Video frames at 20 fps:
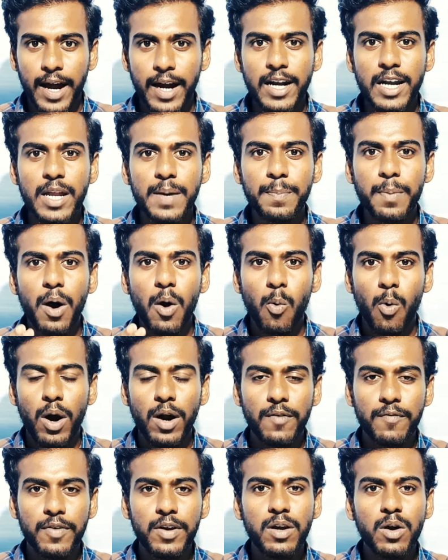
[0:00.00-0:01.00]
கண்டிப்பாக
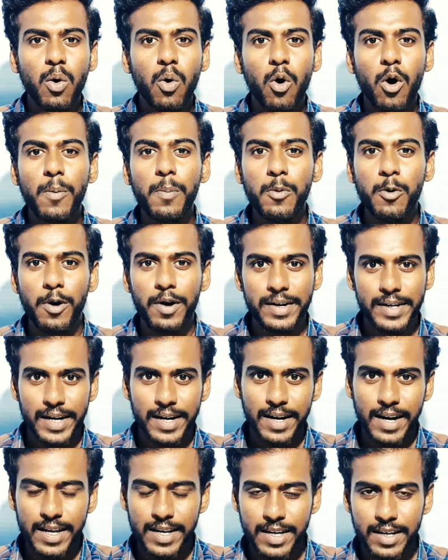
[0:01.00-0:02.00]
ஒன் வீக் ஹோம்
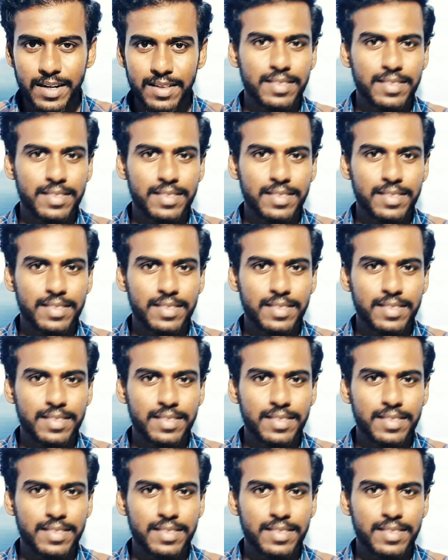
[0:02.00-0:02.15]
குவாரண்டைன்ல